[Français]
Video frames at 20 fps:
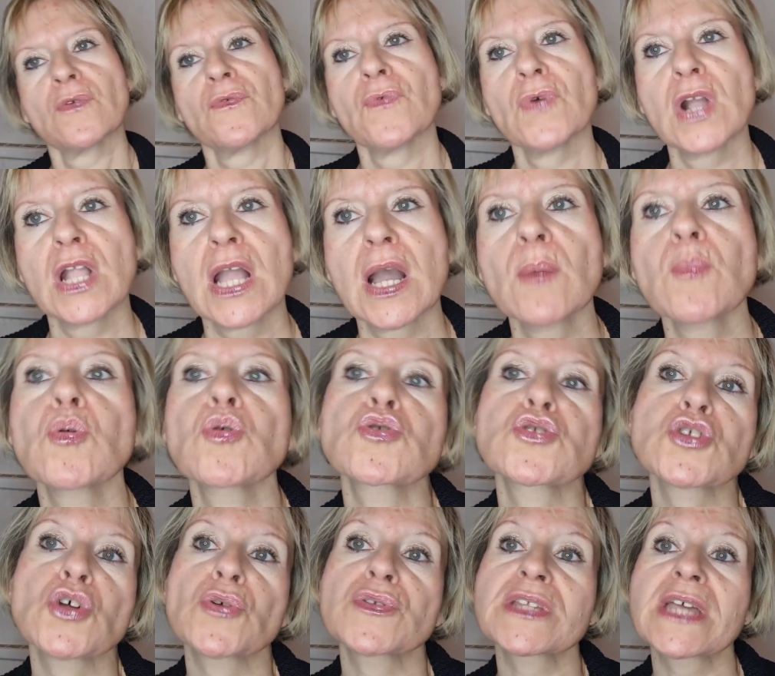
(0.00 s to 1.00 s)
Voilà, bon,
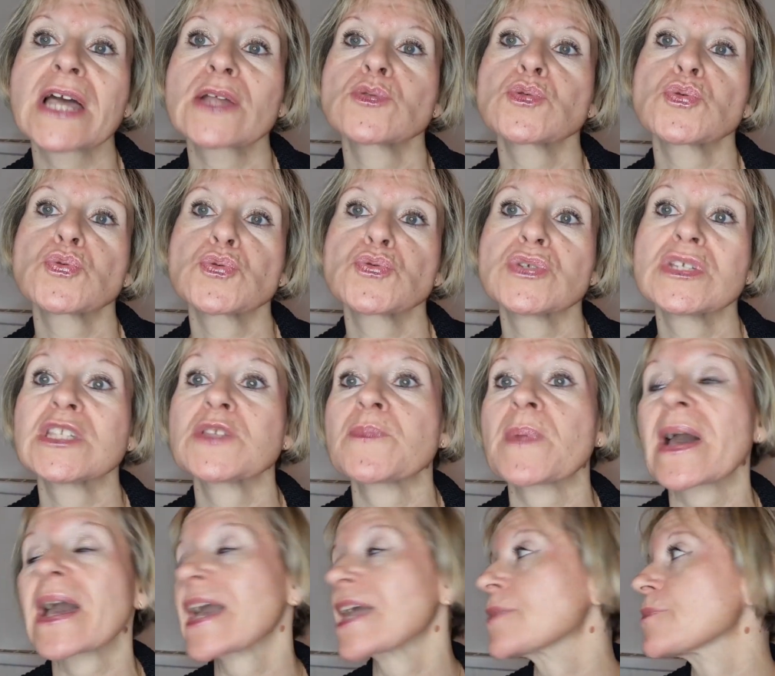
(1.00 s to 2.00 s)
c'est en train de
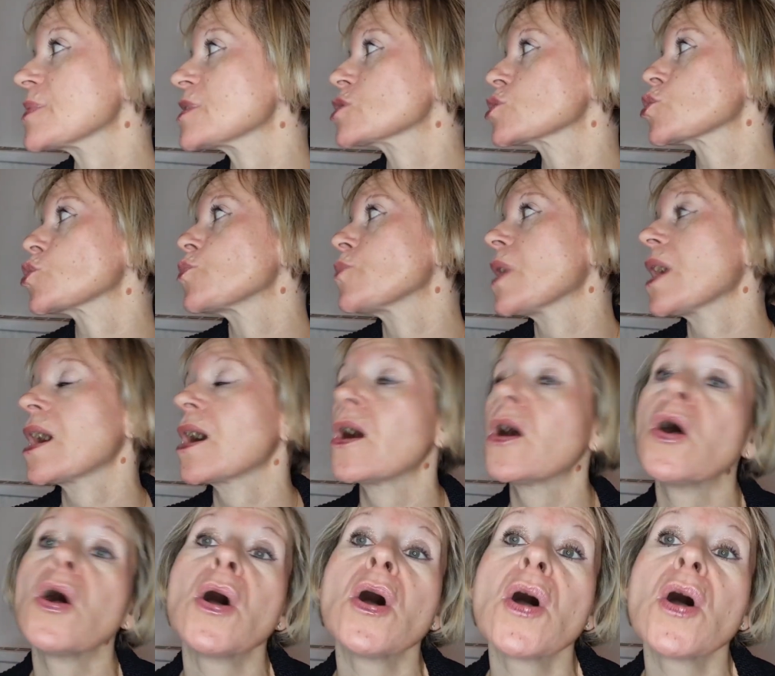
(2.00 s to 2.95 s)
disparaître parce que, bah,